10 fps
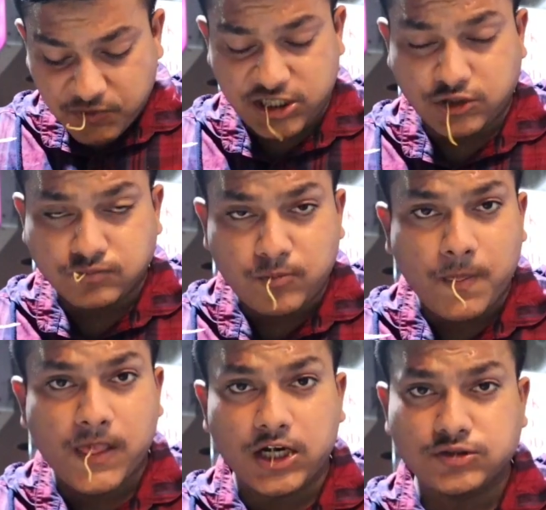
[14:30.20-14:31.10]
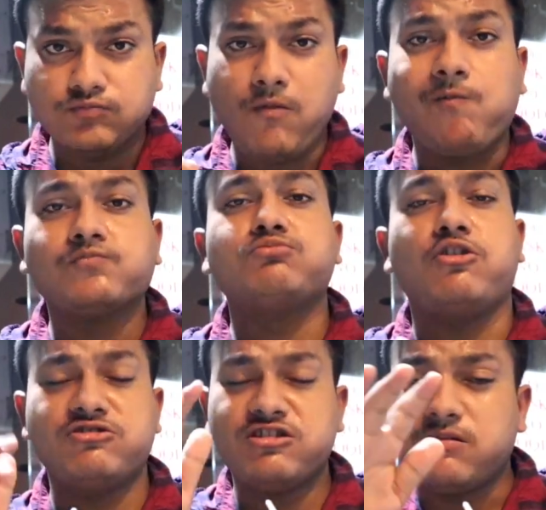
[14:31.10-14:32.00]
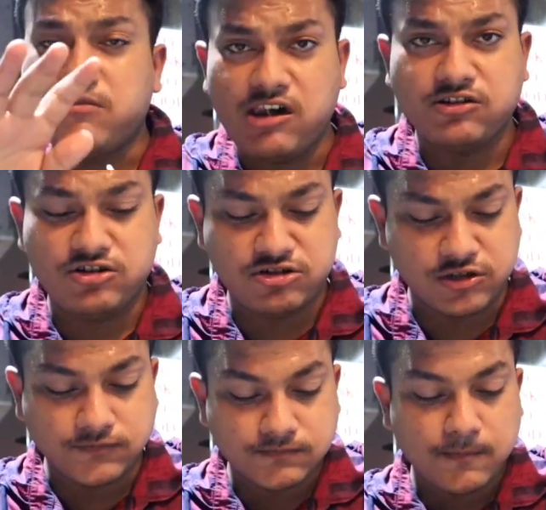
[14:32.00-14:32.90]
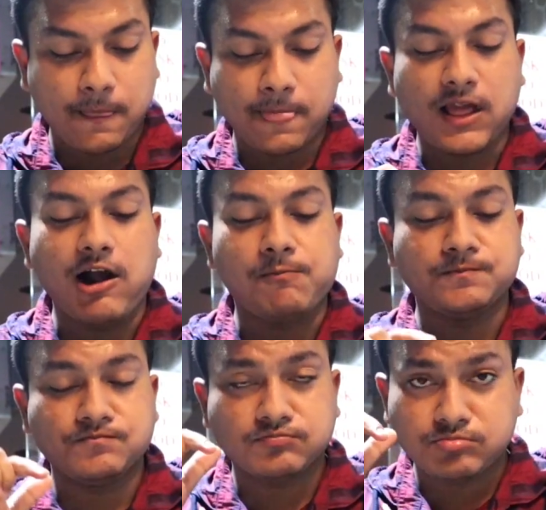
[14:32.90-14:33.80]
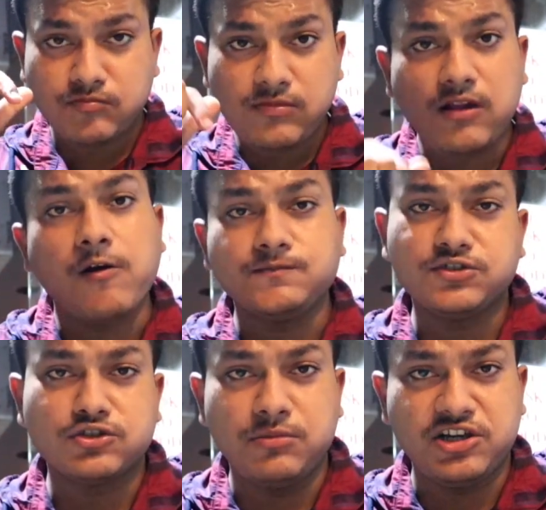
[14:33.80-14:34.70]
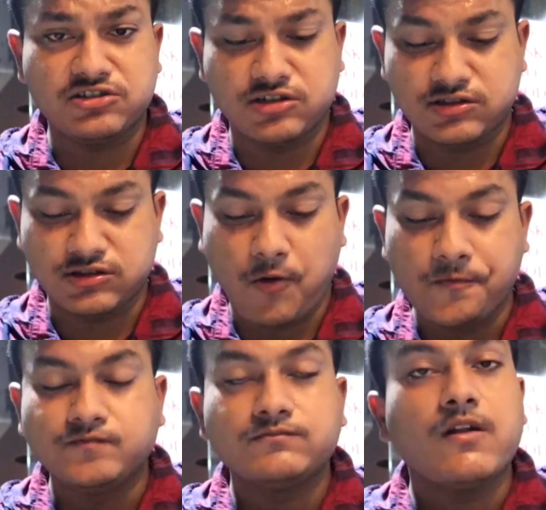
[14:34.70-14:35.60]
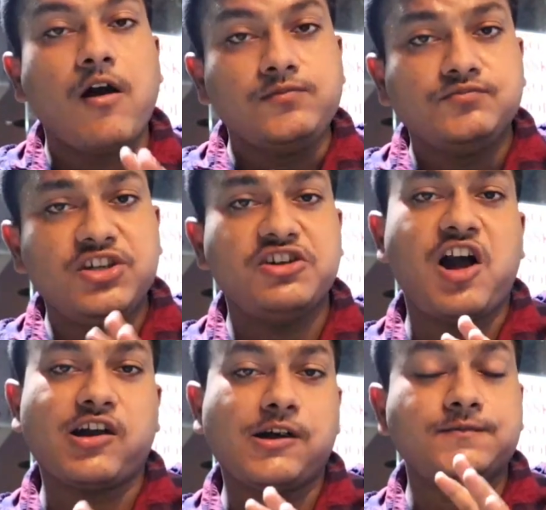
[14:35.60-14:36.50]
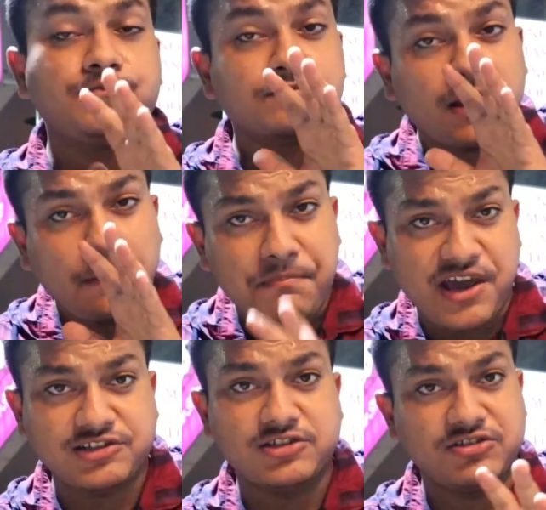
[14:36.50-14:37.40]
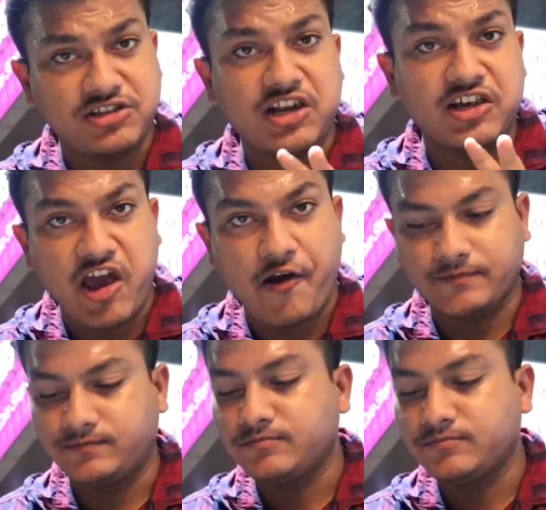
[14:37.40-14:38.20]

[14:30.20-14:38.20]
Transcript: एंड बहुत ही कमाल की डिश है आप इसको भी टेस्ट कर सकते हो ये यहाँ का बेस्ट सेलर है